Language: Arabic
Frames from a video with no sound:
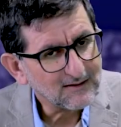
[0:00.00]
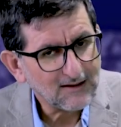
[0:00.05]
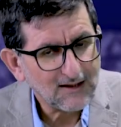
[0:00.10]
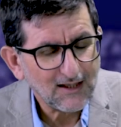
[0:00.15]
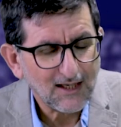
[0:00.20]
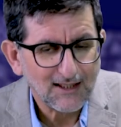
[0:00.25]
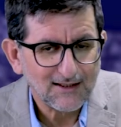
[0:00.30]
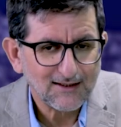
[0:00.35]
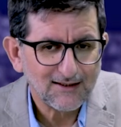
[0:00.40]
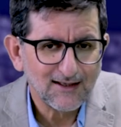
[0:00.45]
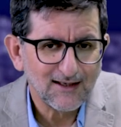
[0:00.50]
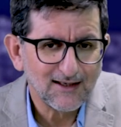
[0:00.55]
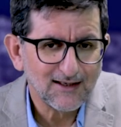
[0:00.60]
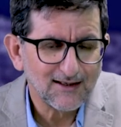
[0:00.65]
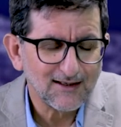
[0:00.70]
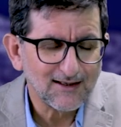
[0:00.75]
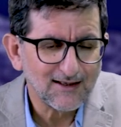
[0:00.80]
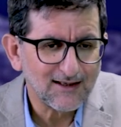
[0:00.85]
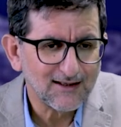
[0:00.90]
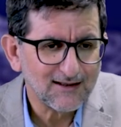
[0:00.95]
لعل
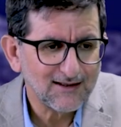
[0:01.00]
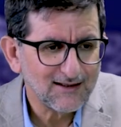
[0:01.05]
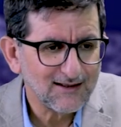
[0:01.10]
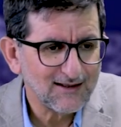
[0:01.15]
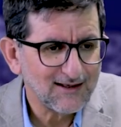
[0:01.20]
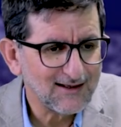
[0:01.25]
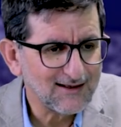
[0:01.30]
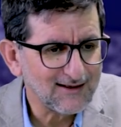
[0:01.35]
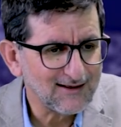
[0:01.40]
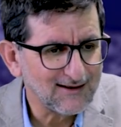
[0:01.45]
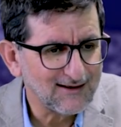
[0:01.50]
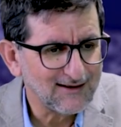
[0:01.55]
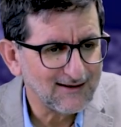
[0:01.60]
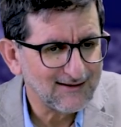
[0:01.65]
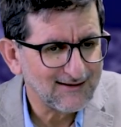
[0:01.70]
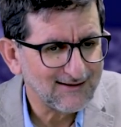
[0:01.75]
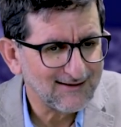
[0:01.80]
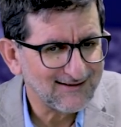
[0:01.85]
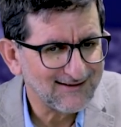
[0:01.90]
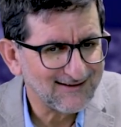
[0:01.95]
اثناء
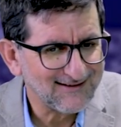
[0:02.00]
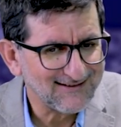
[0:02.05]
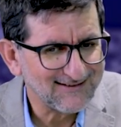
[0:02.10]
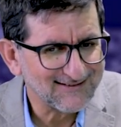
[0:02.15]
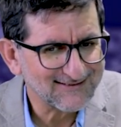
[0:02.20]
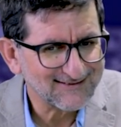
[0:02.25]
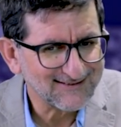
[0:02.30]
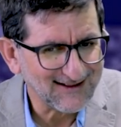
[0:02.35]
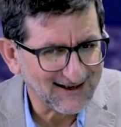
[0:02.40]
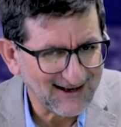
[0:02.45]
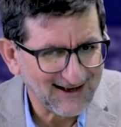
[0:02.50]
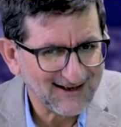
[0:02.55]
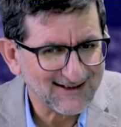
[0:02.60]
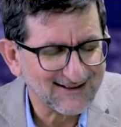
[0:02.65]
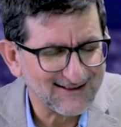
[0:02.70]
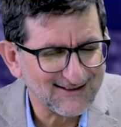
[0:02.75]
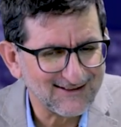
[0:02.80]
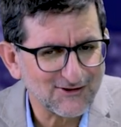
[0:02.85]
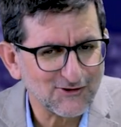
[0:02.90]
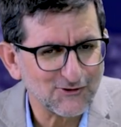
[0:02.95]
آه،
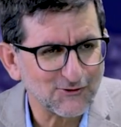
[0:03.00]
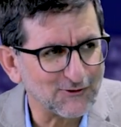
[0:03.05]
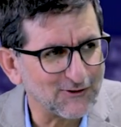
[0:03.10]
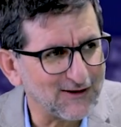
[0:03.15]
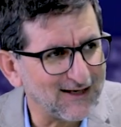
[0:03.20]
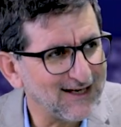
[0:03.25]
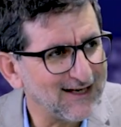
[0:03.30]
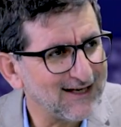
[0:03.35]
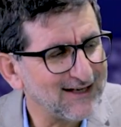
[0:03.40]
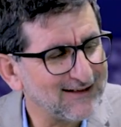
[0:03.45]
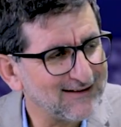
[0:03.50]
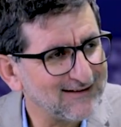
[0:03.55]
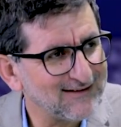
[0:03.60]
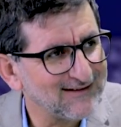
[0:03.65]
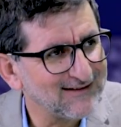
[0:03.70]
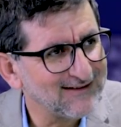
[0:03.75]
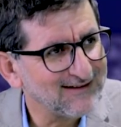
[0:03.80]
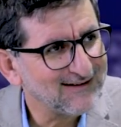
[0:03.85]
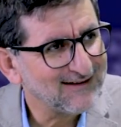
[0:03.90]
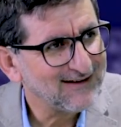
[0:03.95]
طرحك
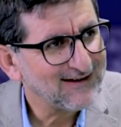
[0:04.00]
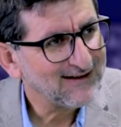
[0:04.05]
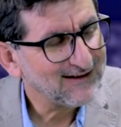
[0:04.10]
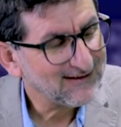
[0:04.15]
للسؤال نعم.